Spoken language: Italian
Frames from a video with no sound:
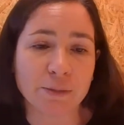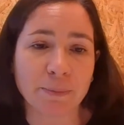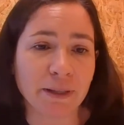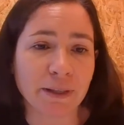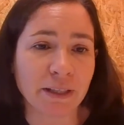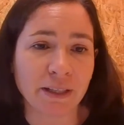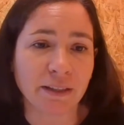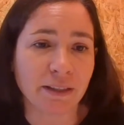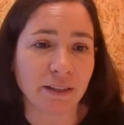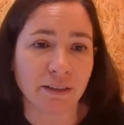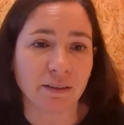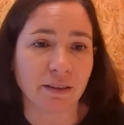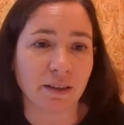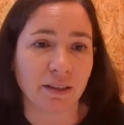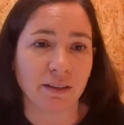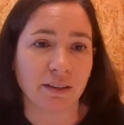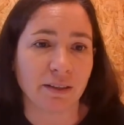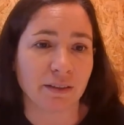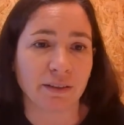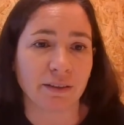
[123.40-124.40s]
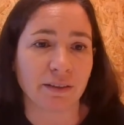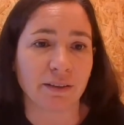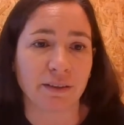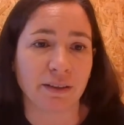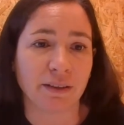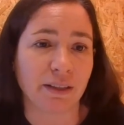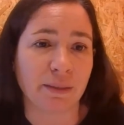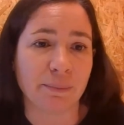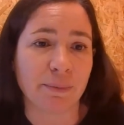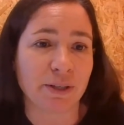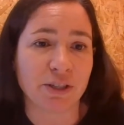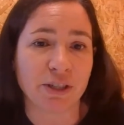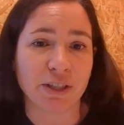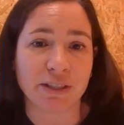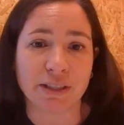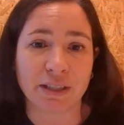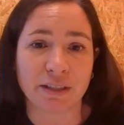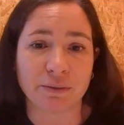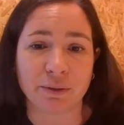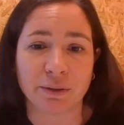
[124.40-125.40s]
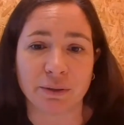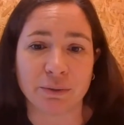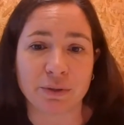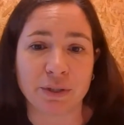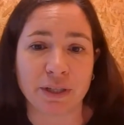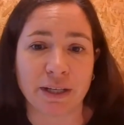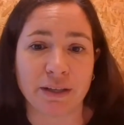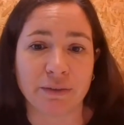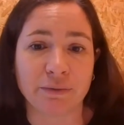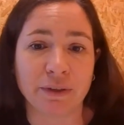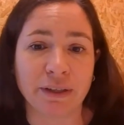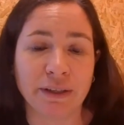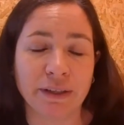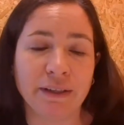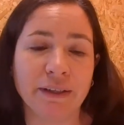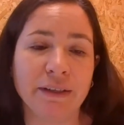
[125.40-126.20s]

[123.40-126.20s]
spediti in, eh, in emergenza quando serve.